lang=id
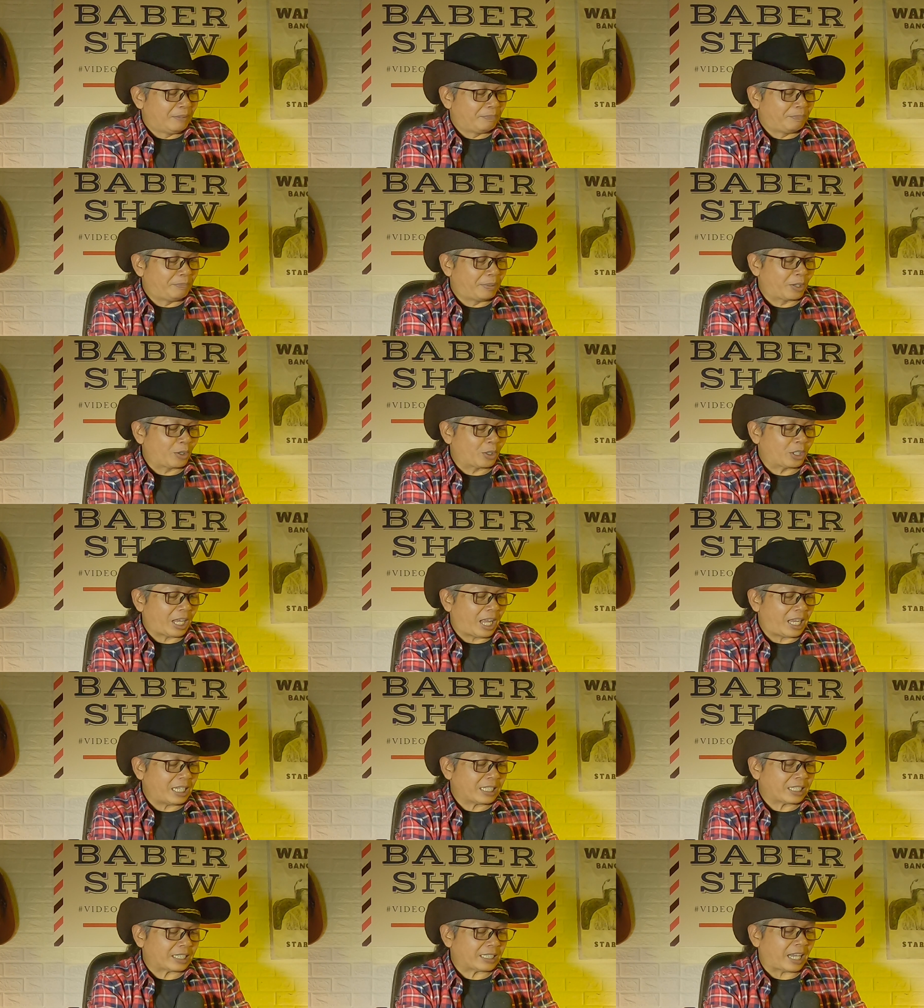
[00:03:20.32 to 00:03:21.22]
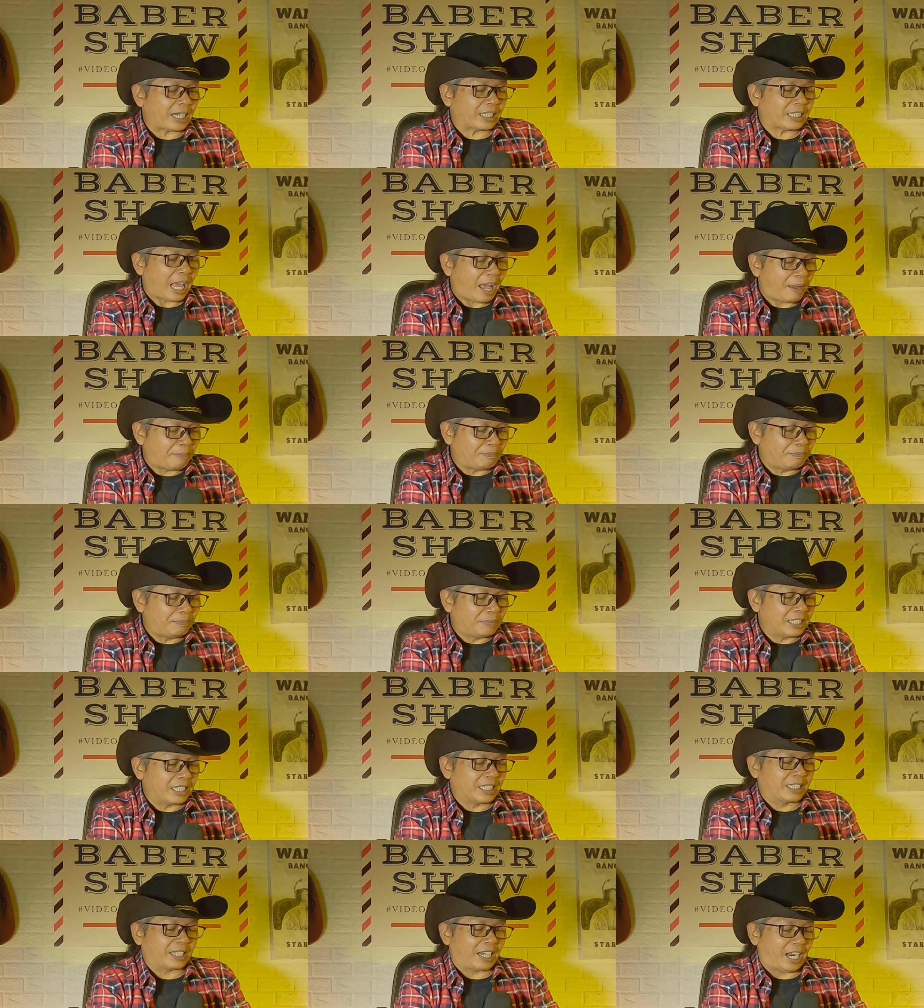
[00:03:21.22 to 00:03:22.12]
Perusahaan startup
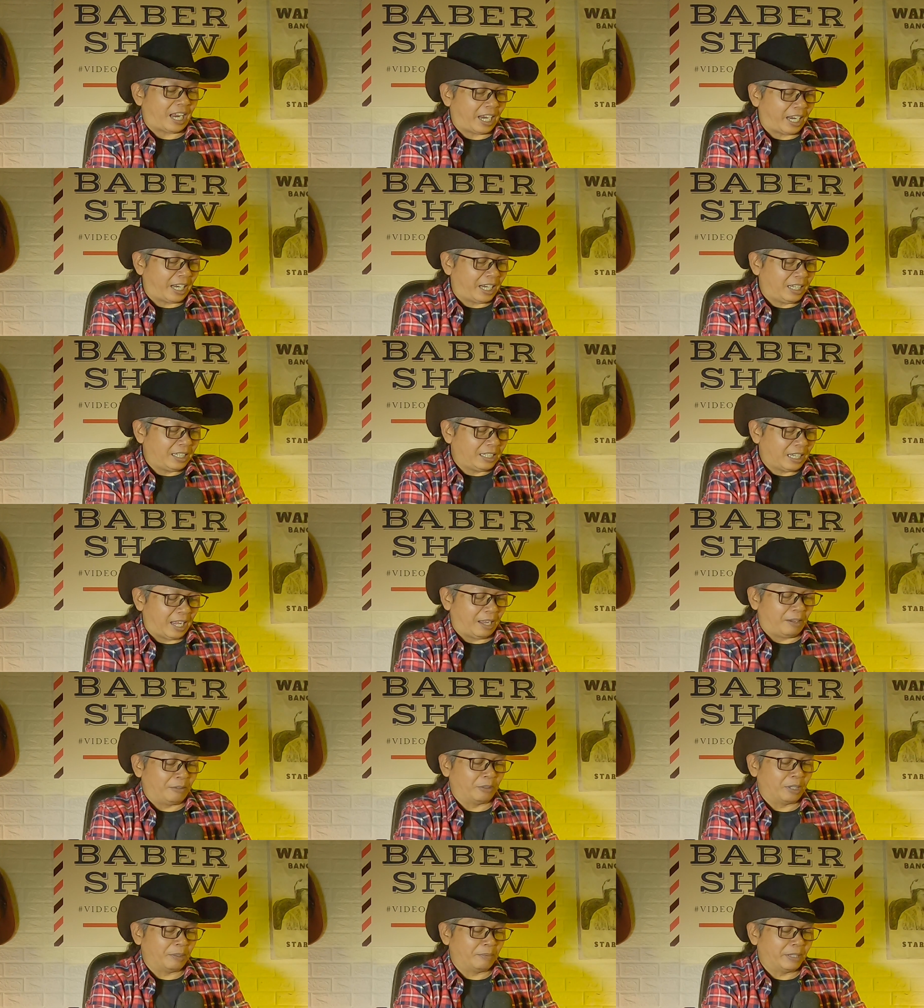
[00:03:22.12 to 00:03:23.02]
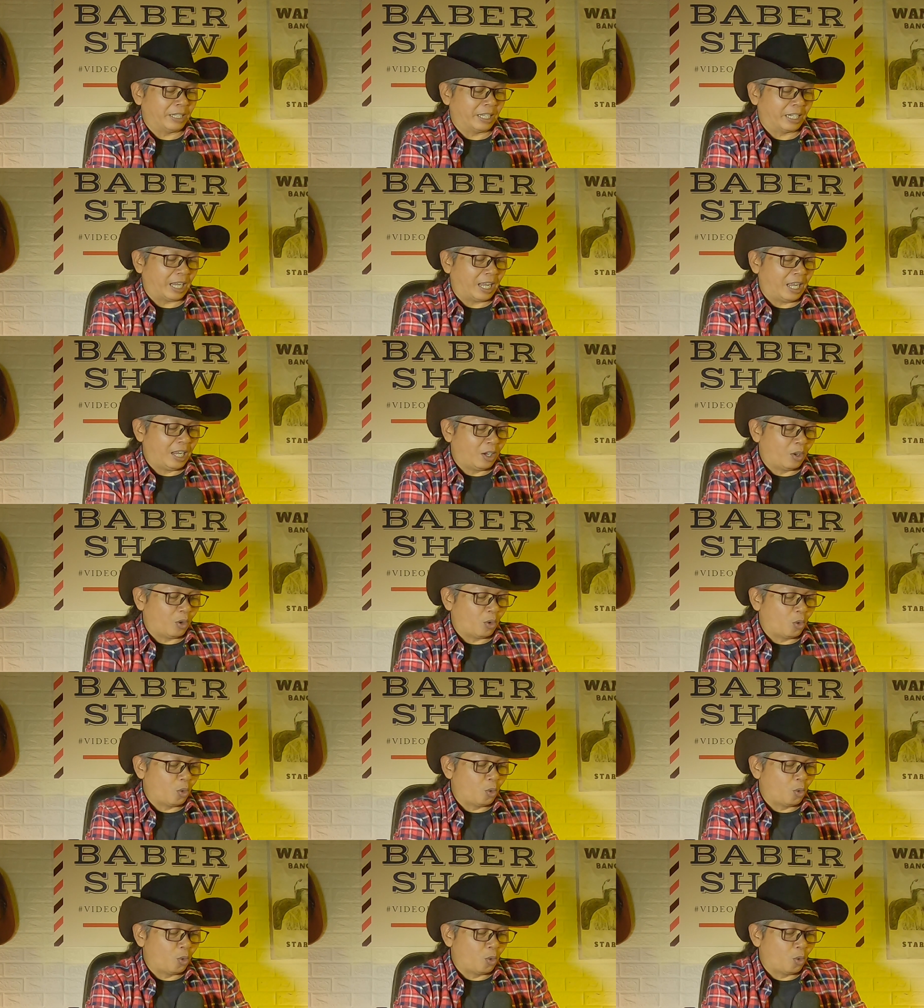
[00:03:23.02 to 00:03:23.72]
Israel, nah udah bener ya,